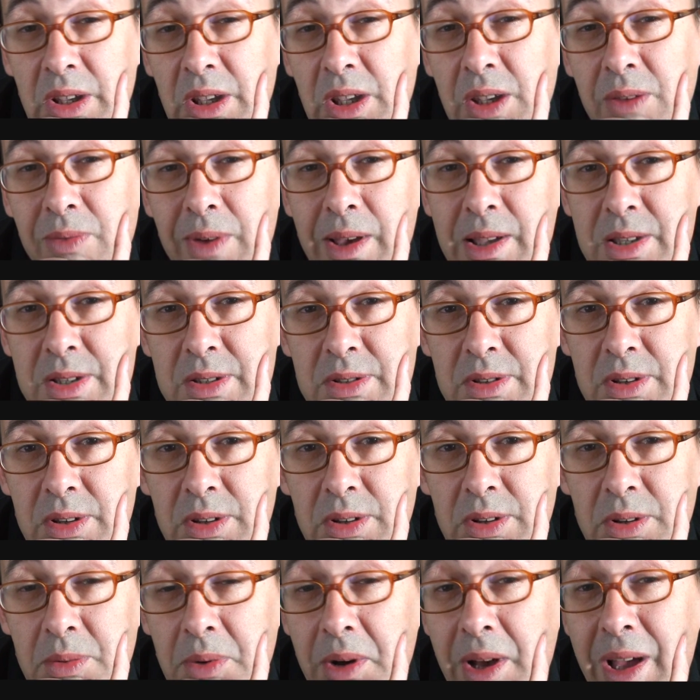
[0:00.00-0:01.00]
Ich weiß es
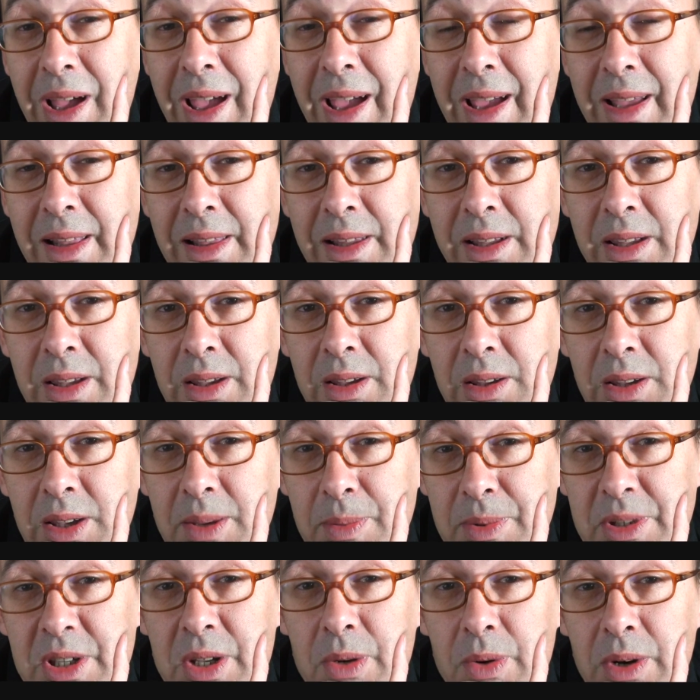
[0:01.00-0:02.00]
nicht, aber eigentlich
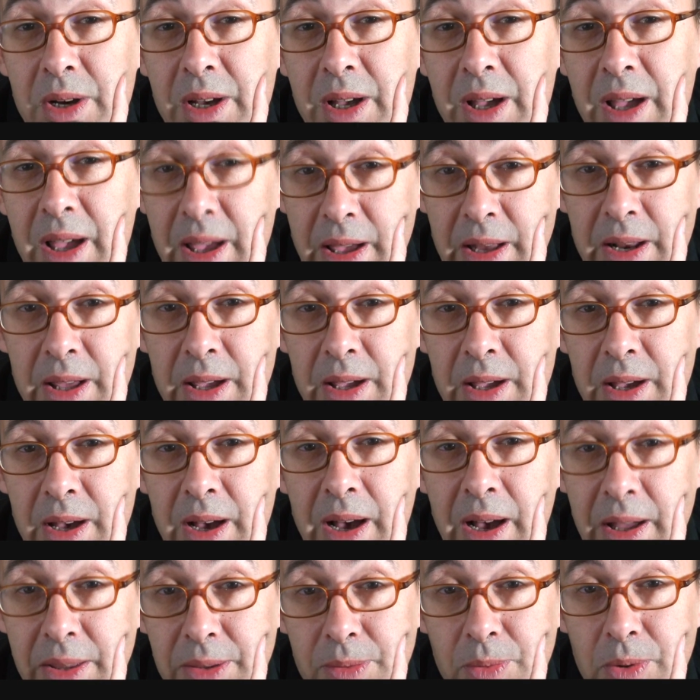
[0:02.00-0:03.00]
gibt es ja nur eine
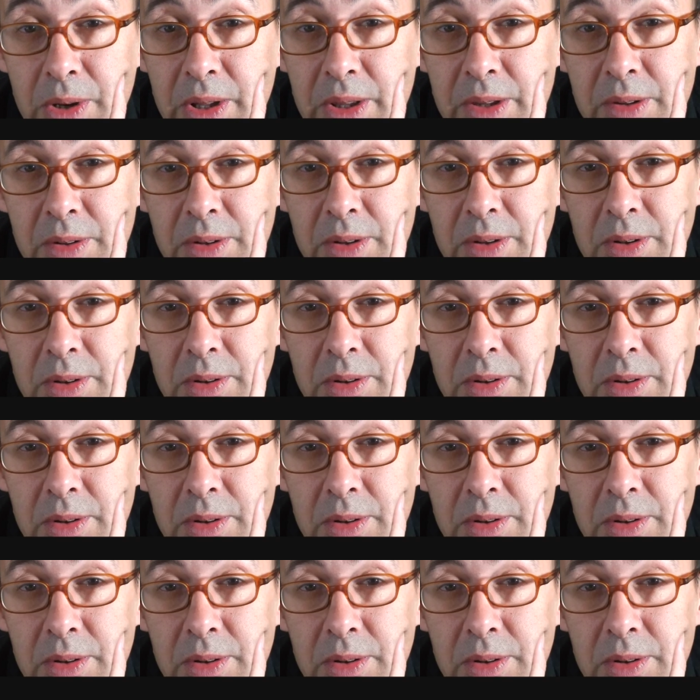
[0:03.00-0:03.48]
Antwort